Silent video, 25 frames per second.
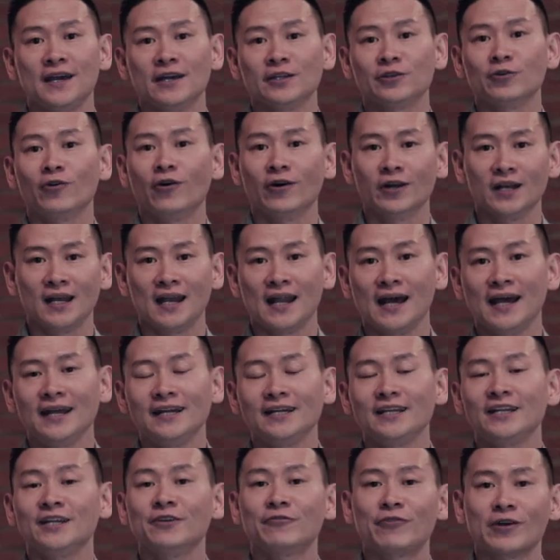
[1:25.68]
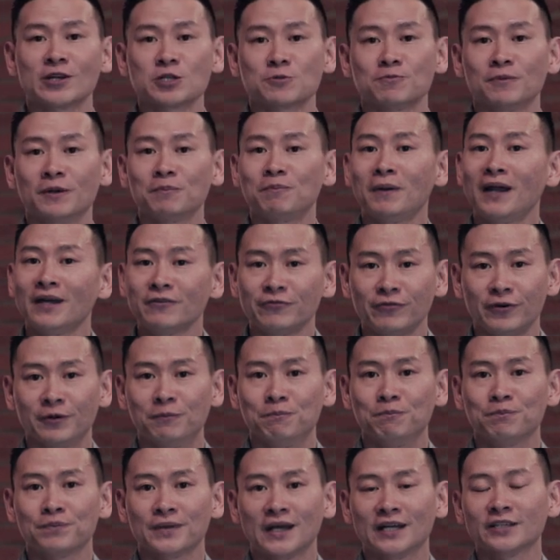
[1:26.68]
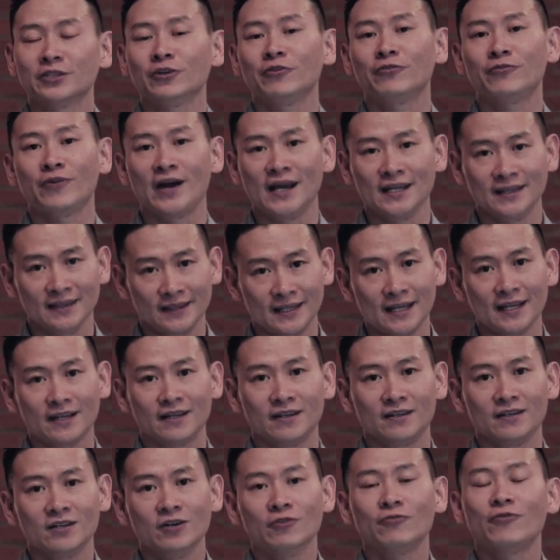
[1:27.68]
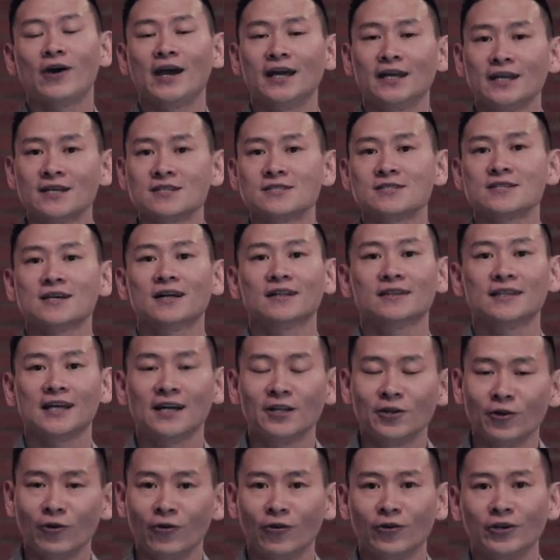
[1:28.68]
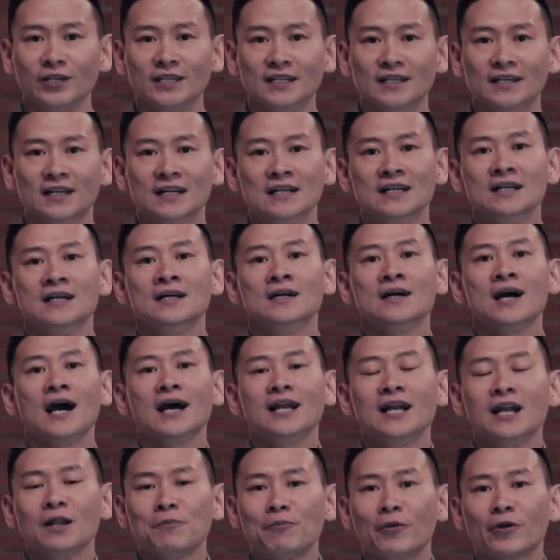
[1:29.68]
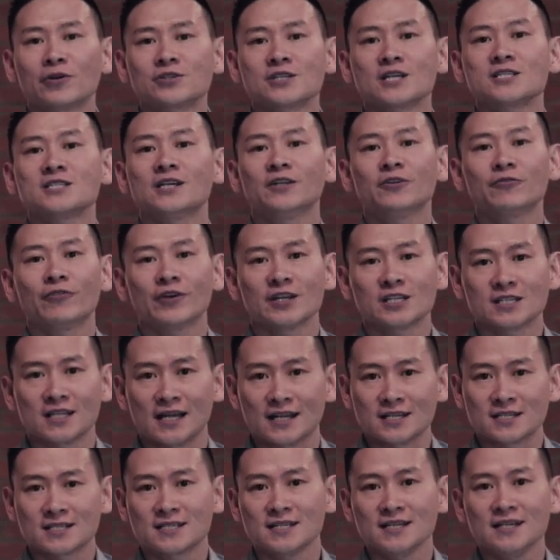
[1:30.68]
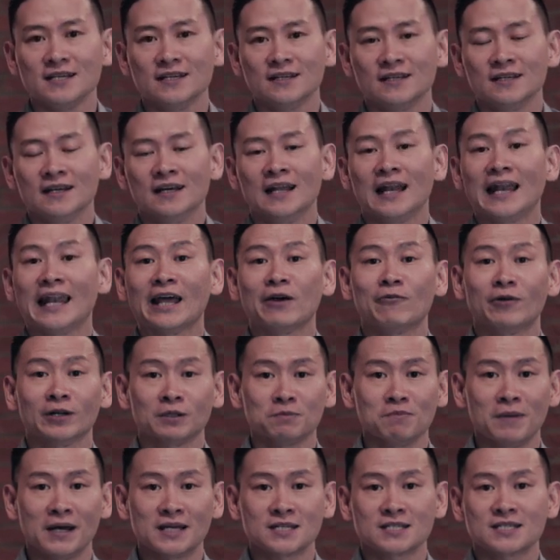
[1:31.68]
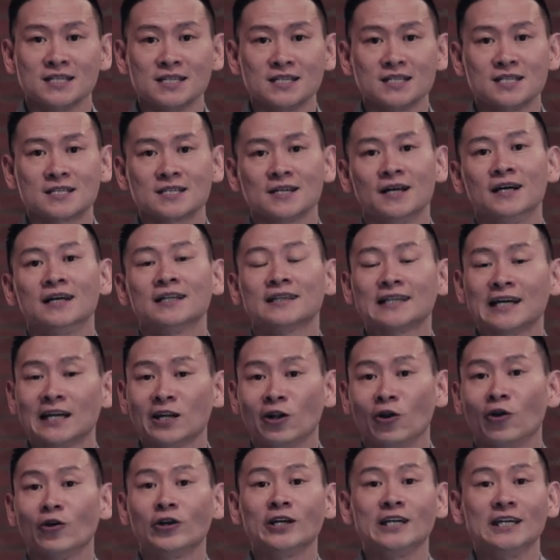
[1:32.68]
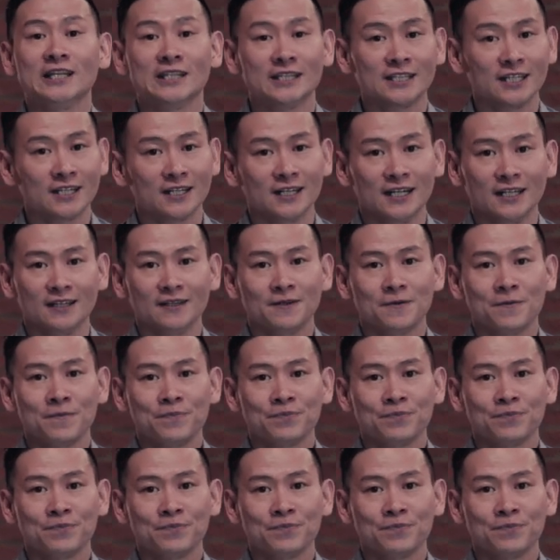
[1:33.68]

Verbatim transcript: yaitu Online Investment Platform atau FinTech, Financial Technology, adalah proses investasi lewat basis teknologi internet.